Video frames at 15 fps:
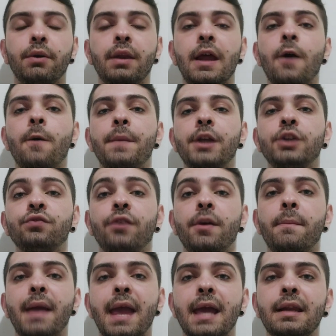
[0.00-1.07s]
Então ele realmente
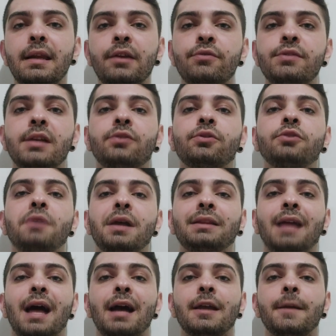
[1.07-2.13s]
foi bem ali no setor do
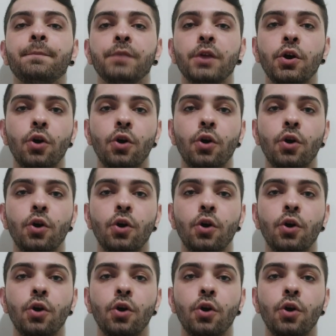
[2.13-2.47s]
ataque.